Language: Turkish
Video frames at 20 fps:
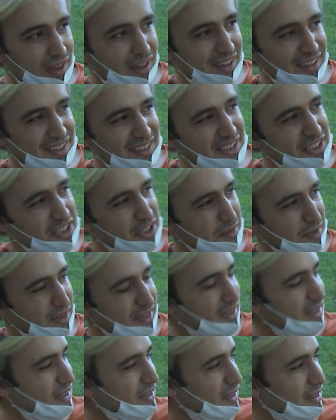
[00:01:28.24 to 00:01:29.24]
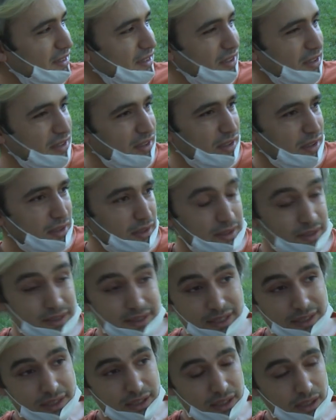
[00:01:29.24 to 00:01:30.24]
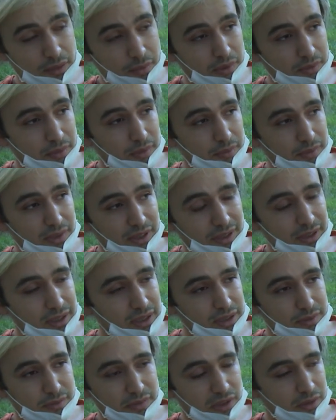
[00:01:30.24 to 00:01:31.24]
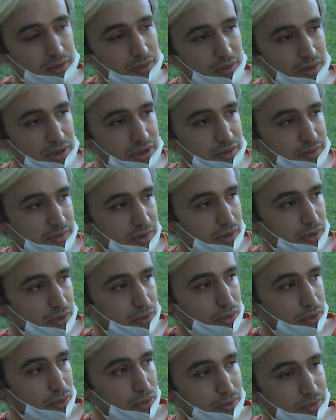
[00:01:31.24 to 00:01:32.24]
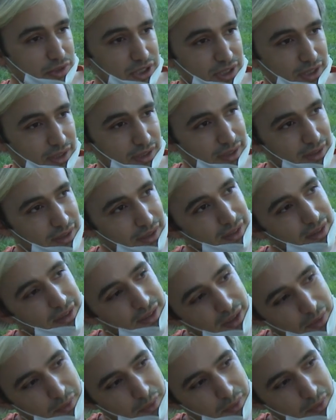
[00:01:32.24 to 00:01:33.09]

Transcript: Anı yaşamak gerek. İstediğini yapabilmek, gezmek, dolaşmak hür bir şekilde.